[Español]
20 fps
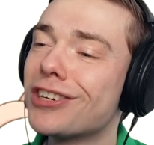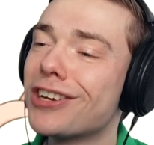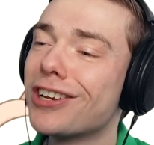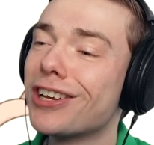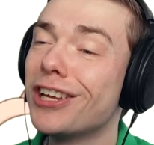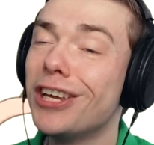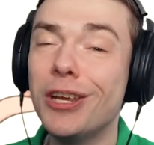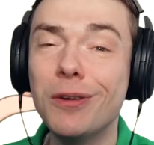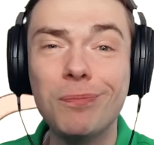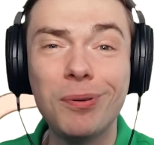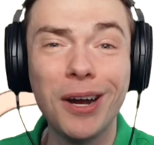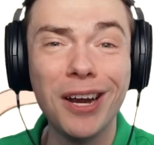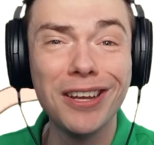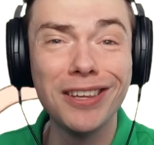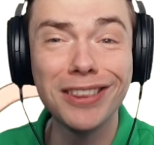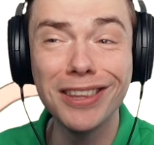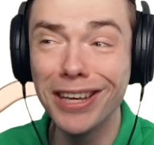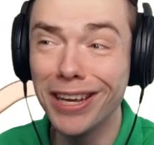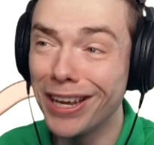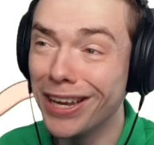a
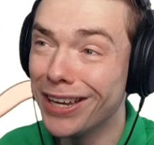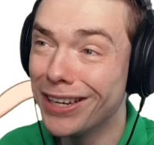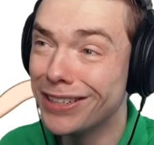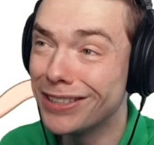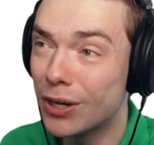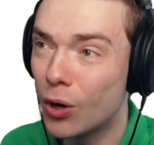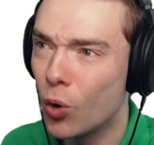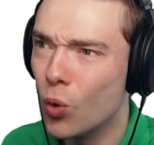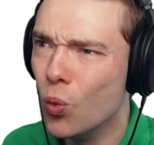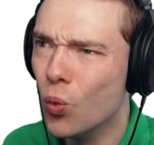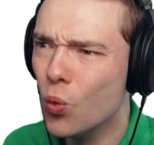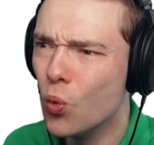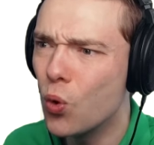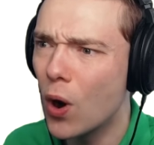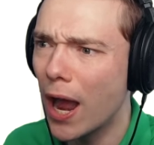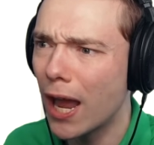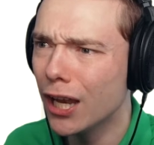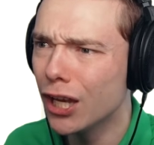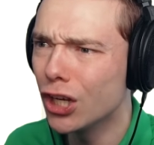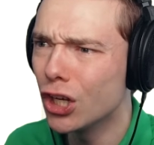dormir.
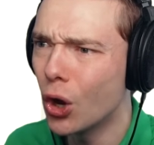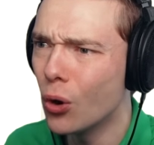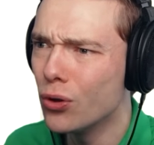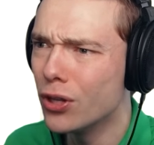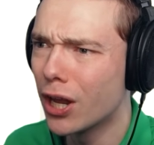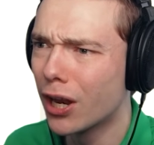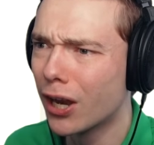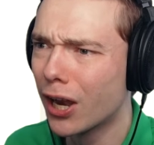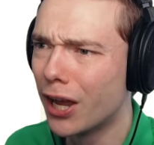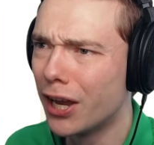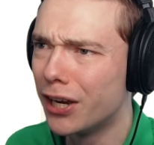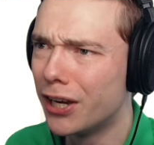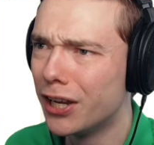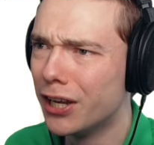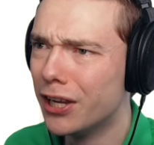Uh, hola, amiga.